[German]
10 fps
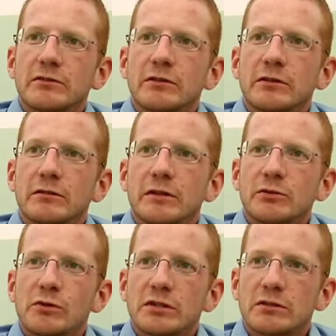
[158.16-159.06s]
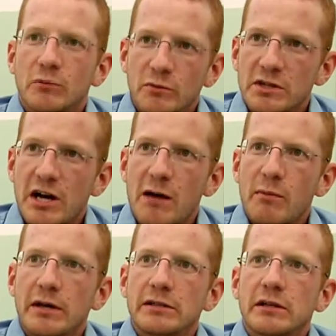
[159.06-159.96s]
äh, natürlich unsere
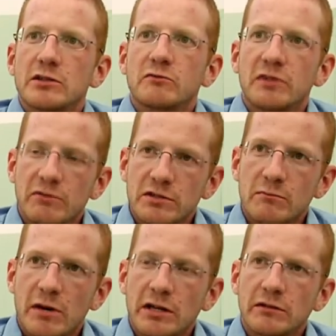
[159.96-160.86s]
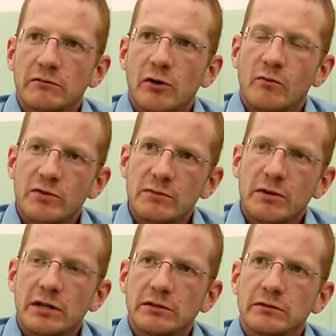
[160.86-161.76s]
Arbeit, also wie wir sie machen, warum wir sie
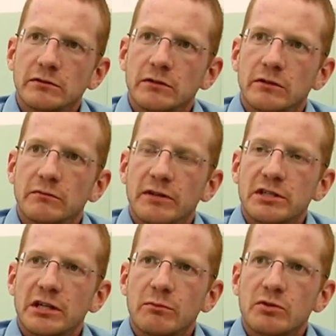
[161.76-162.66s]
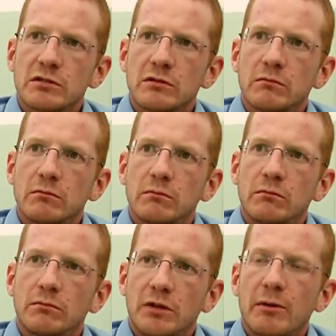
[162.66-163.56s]
machen, äh, welche Ergebnisse
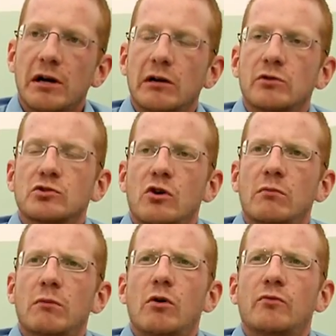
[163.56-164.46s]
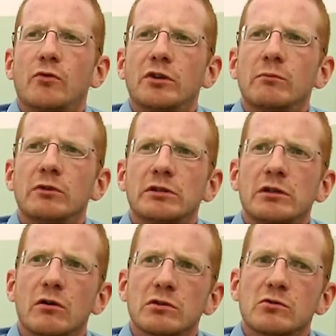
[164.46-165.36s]
dabei herauskommen, aber auch
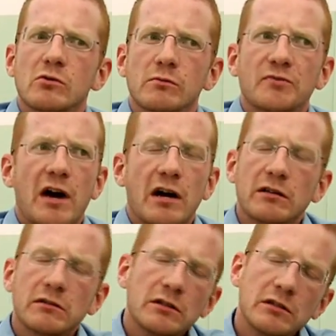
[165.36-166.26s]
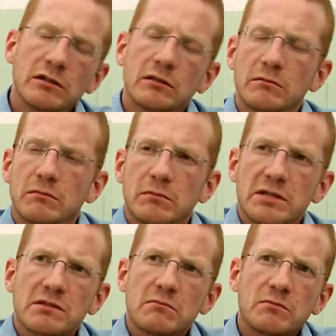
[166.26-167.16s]
vornehmlich auch so Fragen, die
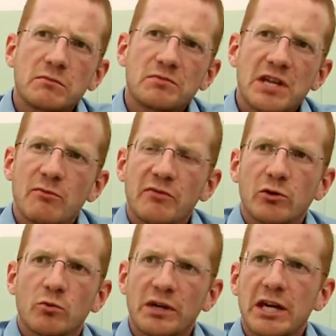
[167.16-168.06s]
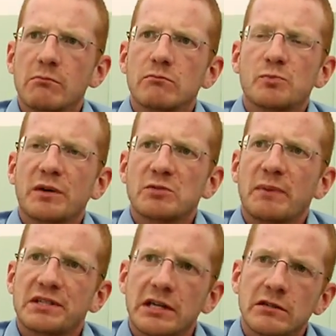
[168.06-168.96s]
das Themenfeld umgeben, sprich
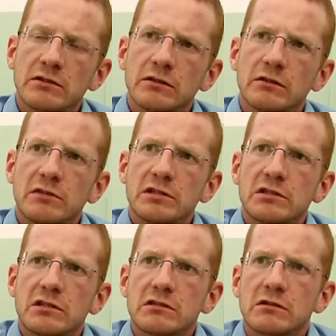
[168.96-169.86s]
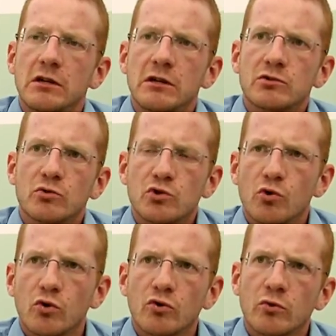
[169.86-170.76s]
Patente, wie sich das
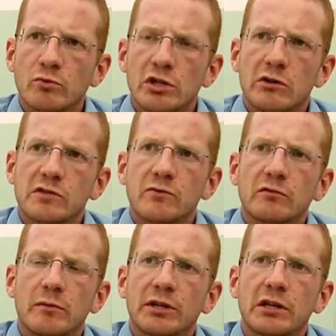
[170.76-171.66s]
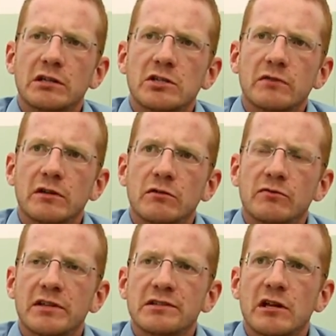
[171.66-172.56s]
sozioökonomisch auswirkt, wenn man gentechnisch veränderte
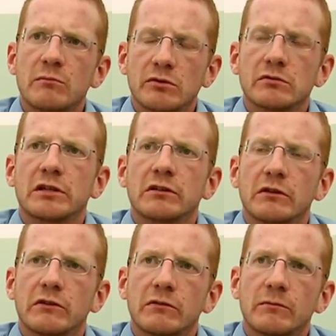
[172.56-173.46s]
Pflanzen anbaut und anderes.